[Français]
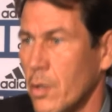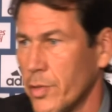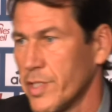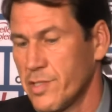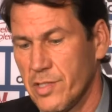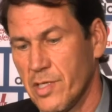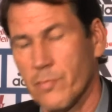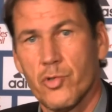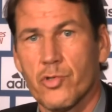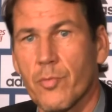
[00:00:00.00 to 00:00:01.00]
On est
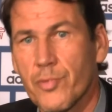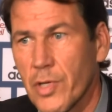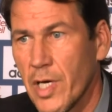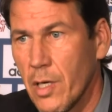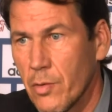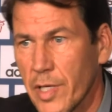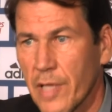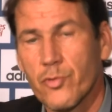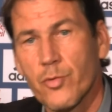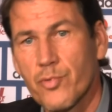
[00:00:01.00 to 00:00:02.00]
sixième du championnat, on est
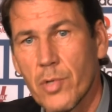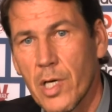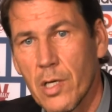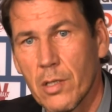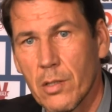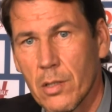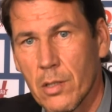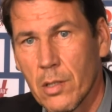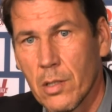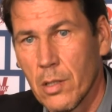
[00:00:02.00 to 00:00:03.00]
à deux points euh,
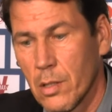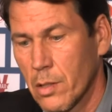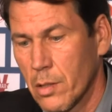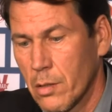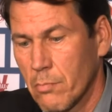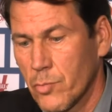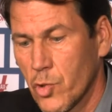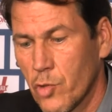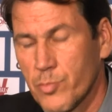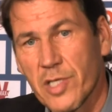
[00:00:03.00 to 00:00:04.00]

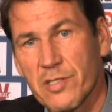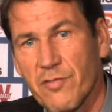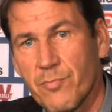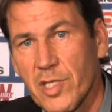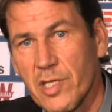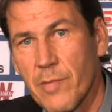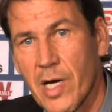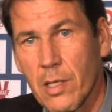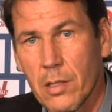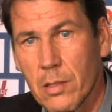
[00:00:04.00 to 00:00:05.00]
de l'objectif
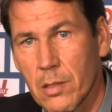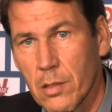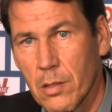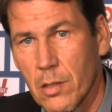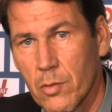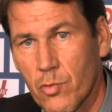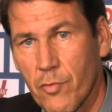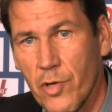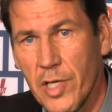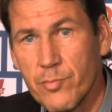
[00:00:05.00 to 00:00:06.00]
minimal euh, où
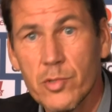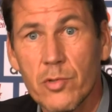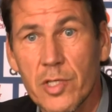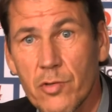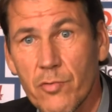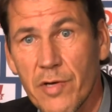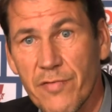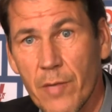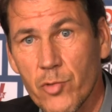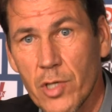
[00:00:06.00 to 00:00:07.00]
on veut être, puisqu'on a dit qu'on voulait
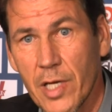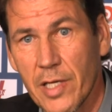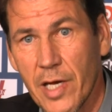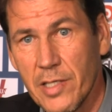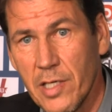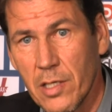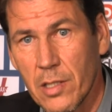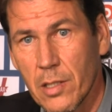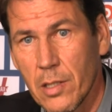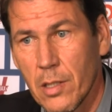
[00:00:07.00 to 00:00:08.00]
faire mieux que l'année dernière.
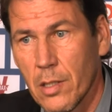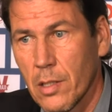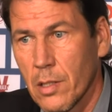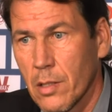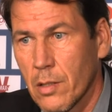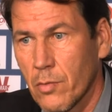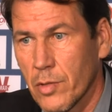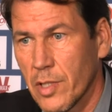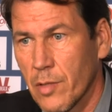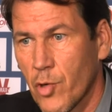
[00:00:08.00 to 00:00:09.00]

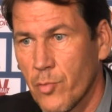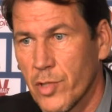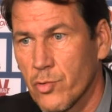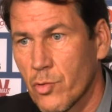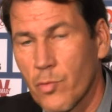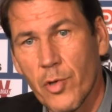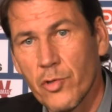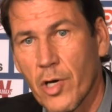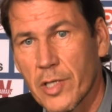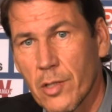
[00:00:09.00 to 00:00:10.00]
On est premier du groupe en,
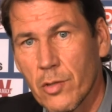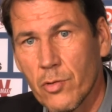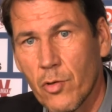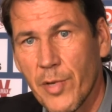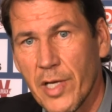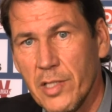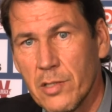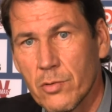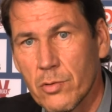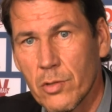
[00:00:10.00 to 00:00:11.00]
Europa
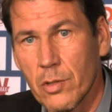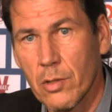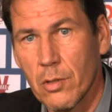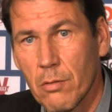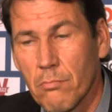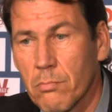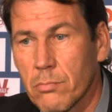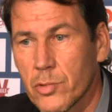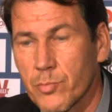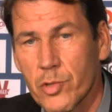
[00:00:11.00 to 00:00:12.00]
League, donc euh,
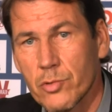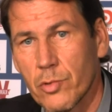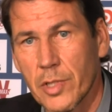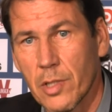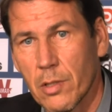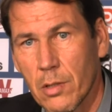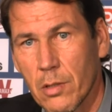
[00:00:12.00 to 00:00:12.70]
je pense qu'on est,